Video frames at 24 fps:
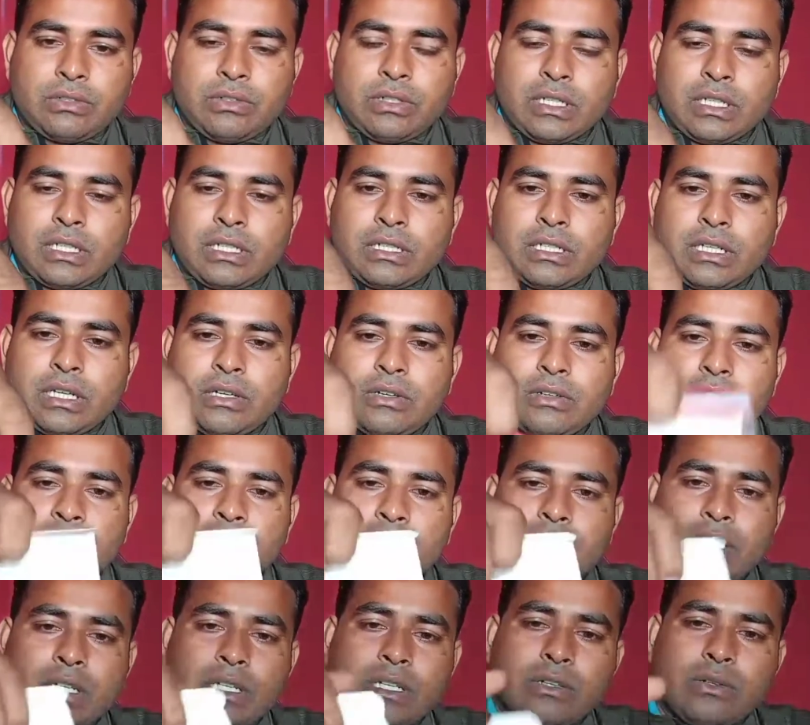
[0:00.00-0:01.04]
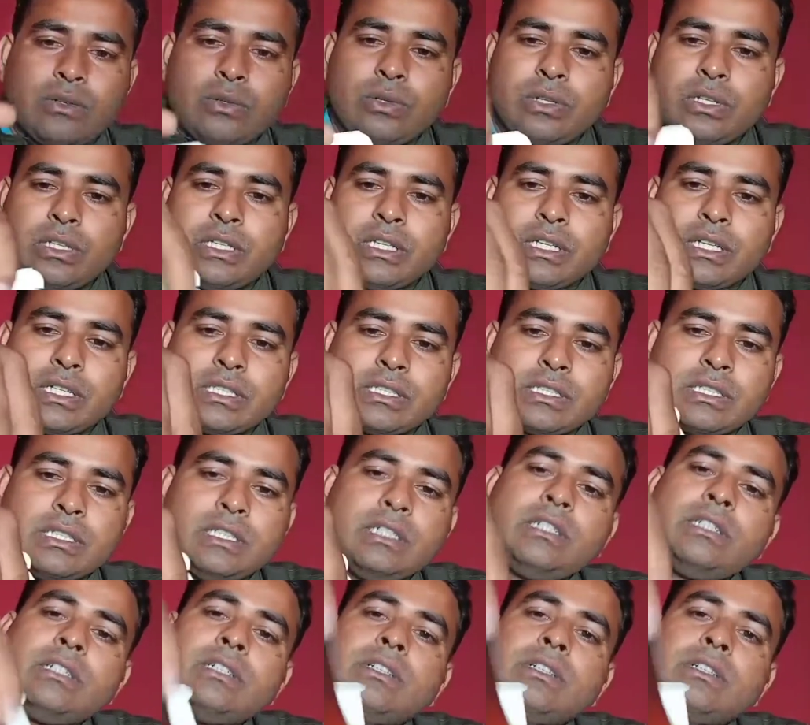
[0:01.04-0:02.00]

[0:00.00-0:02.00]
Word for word: তো এখন এটাকে খুলে দেখাচ্ছি